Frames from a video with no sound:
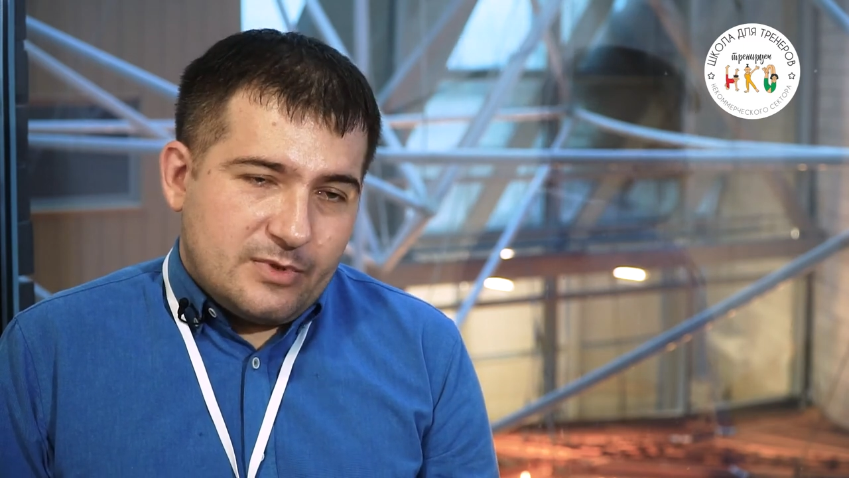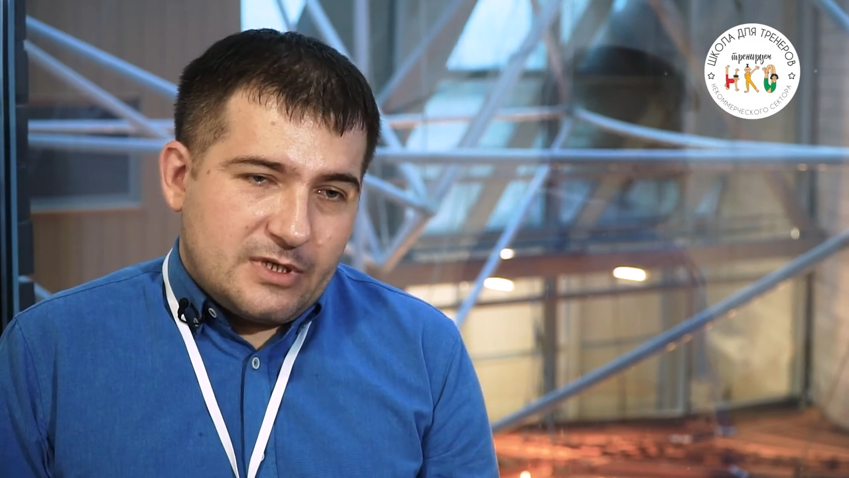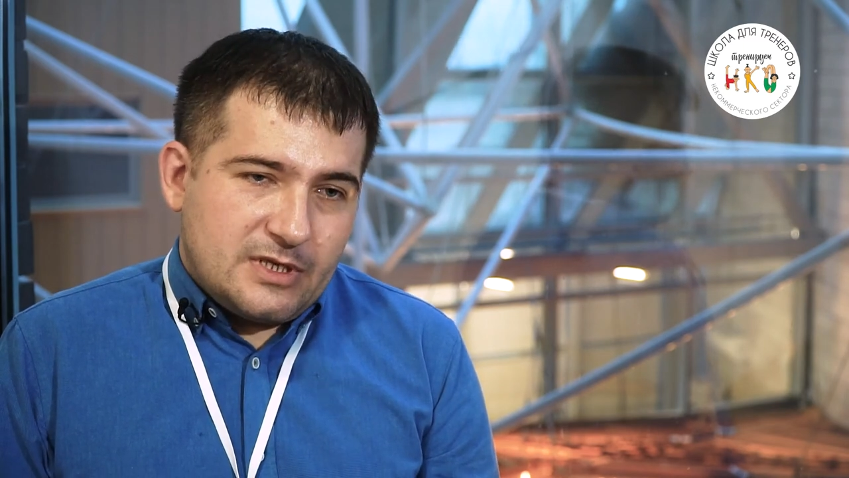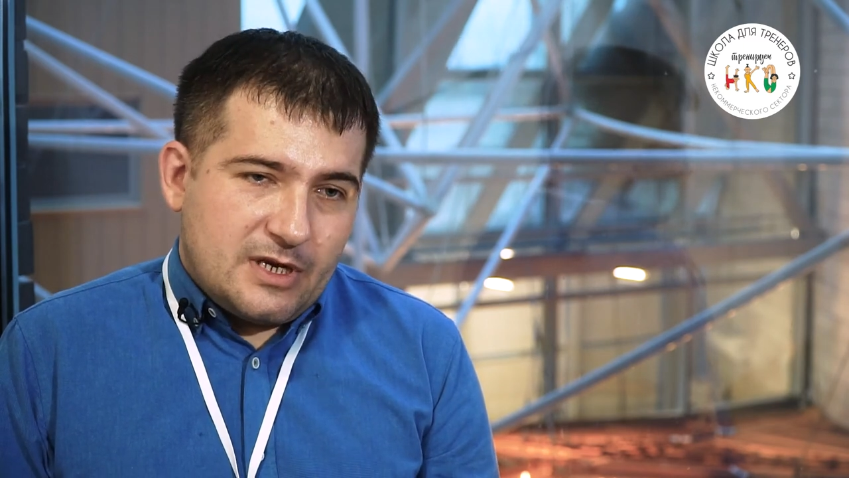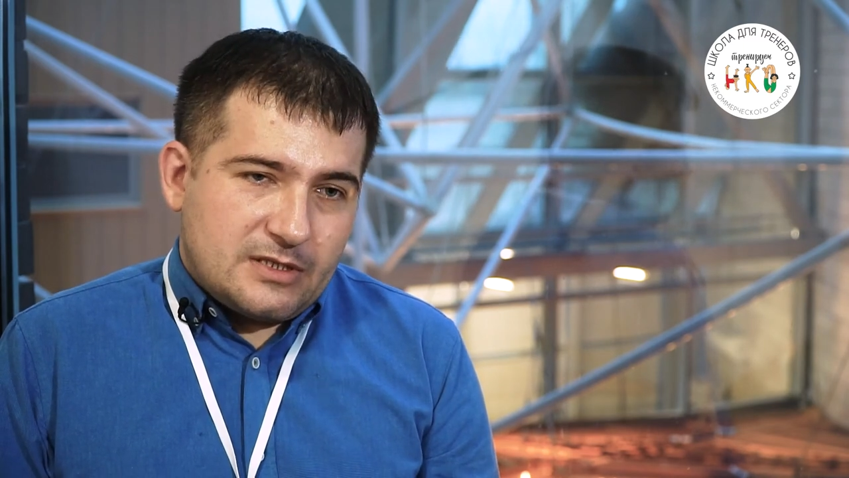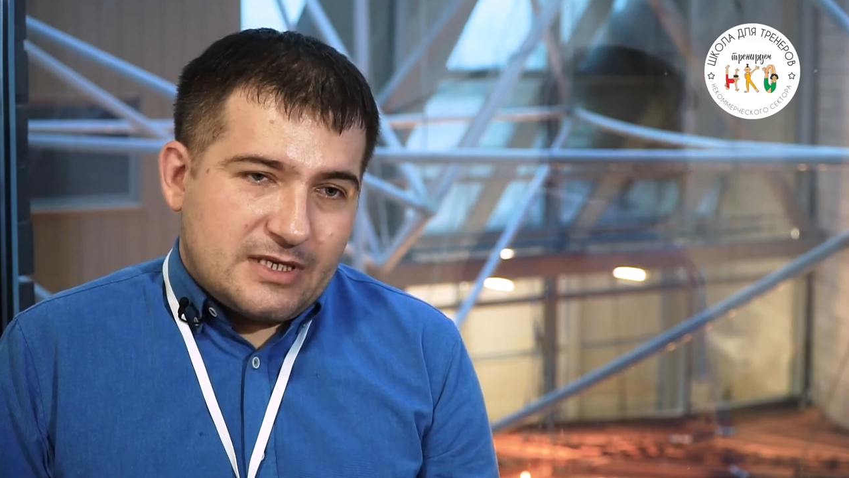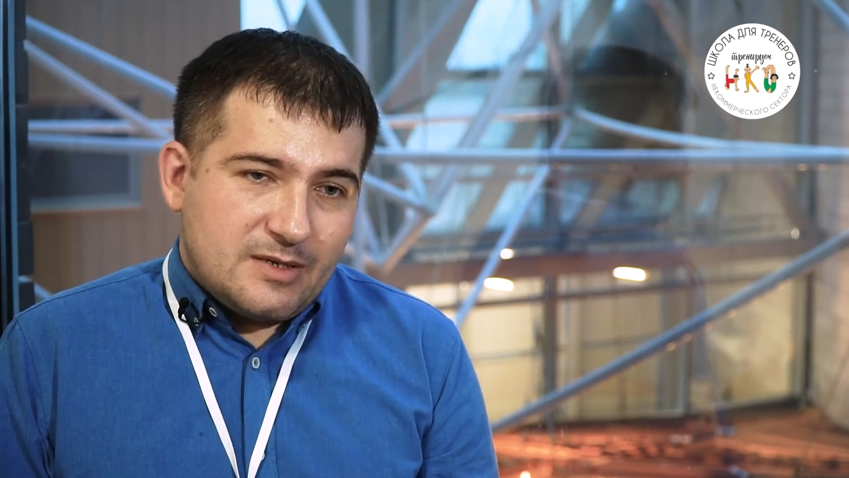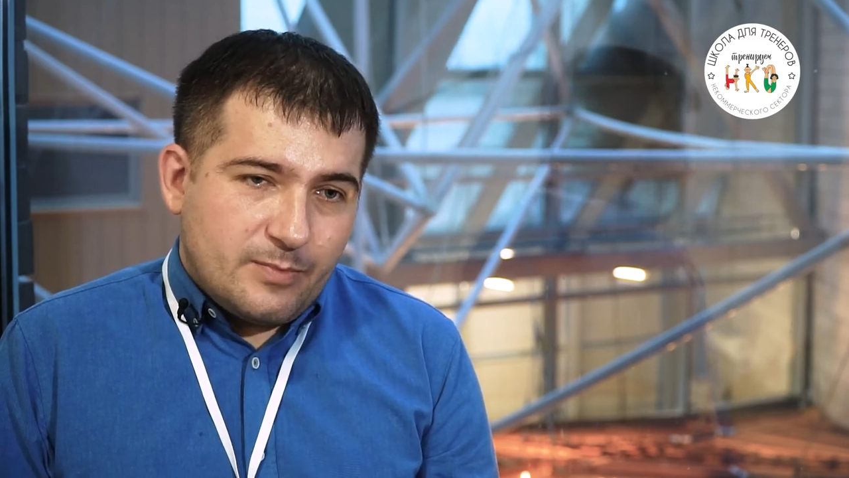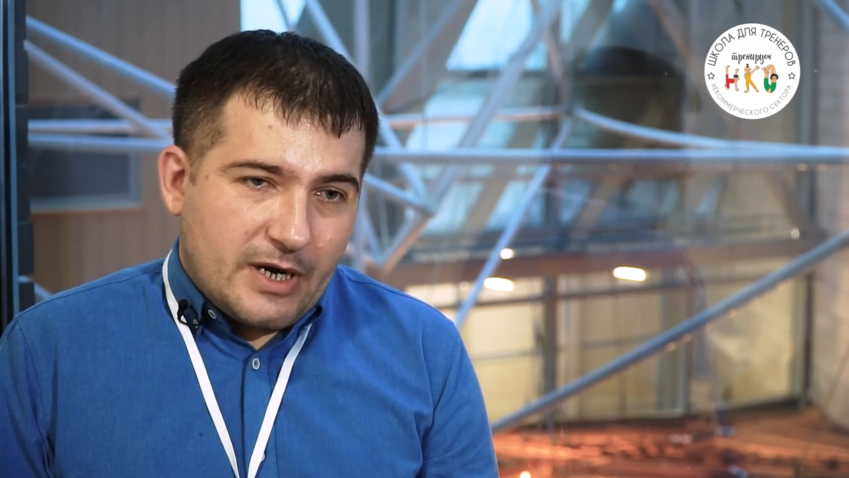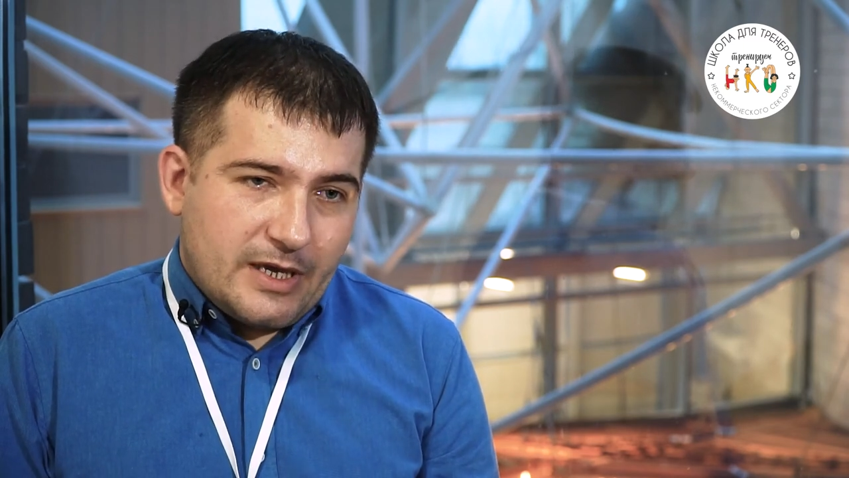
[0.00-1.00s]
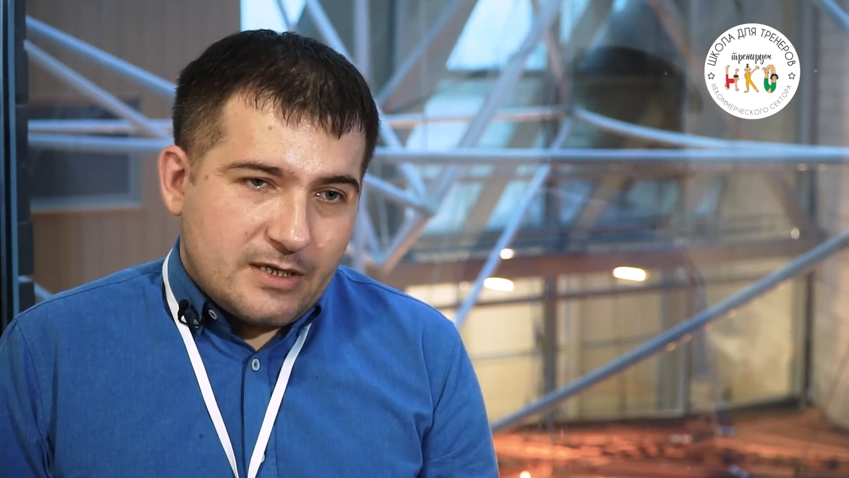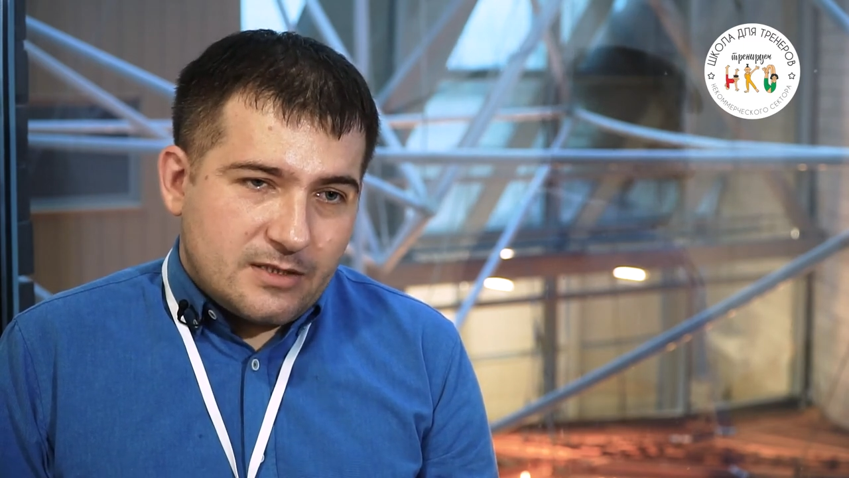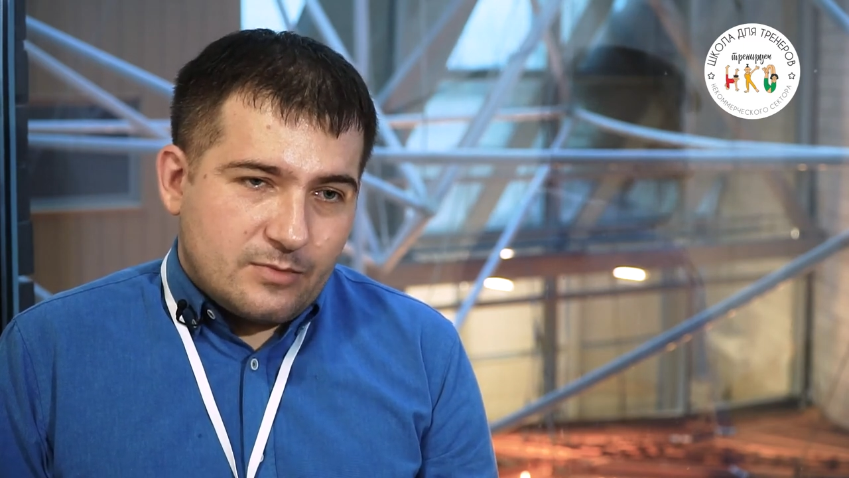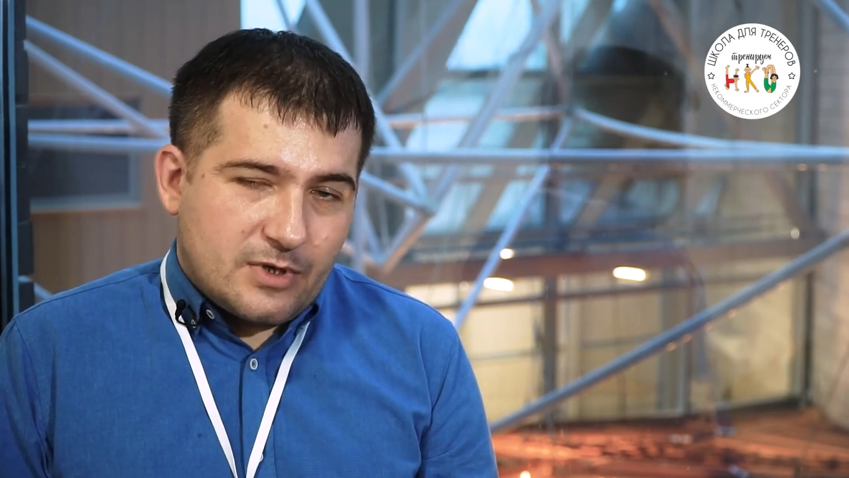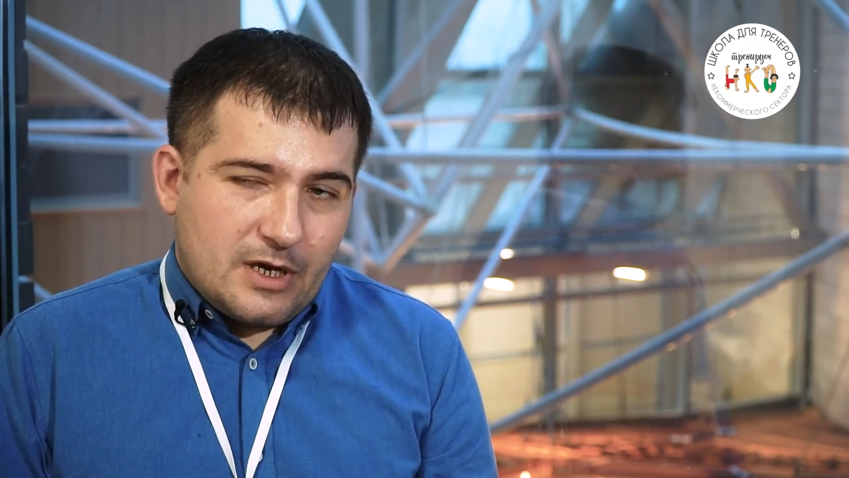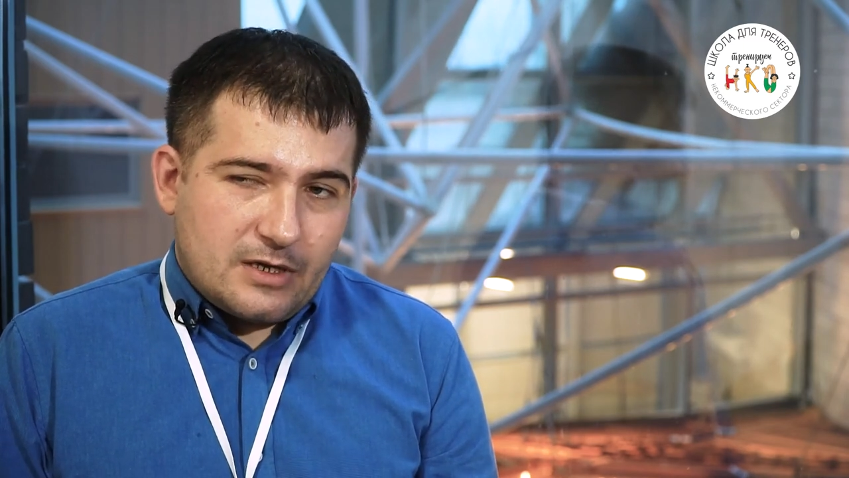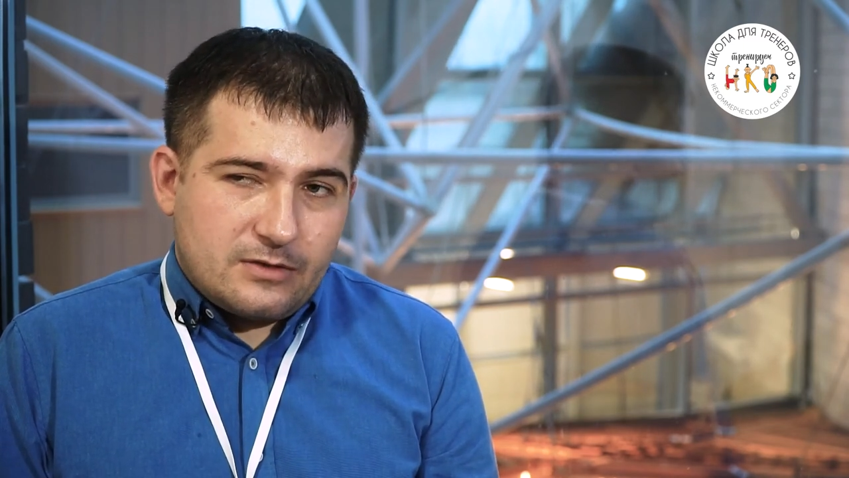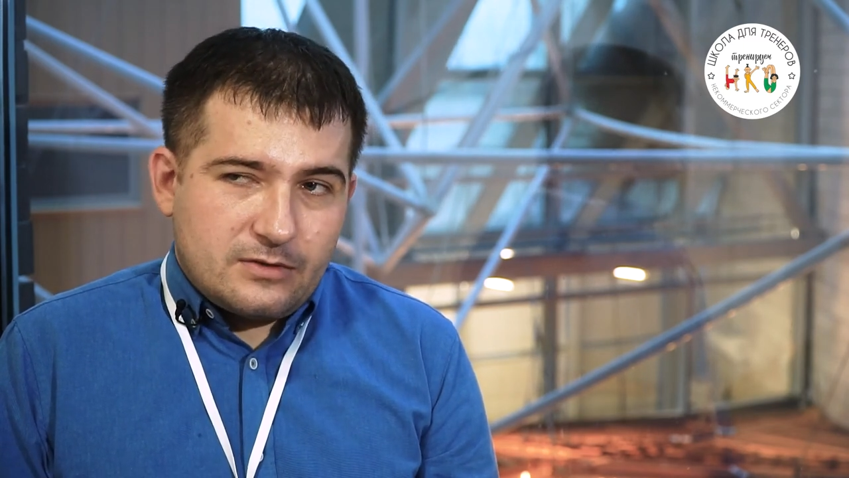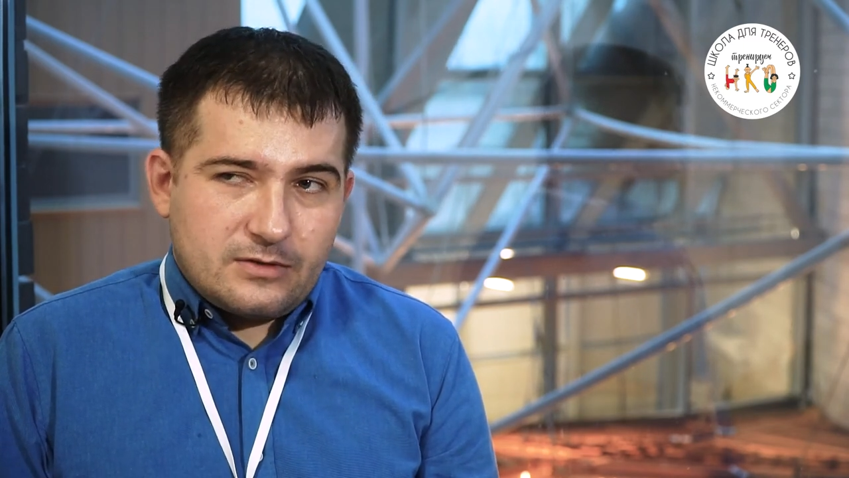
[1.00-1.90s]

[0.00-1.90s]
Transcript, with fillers: Благодаря таким проектам, как э,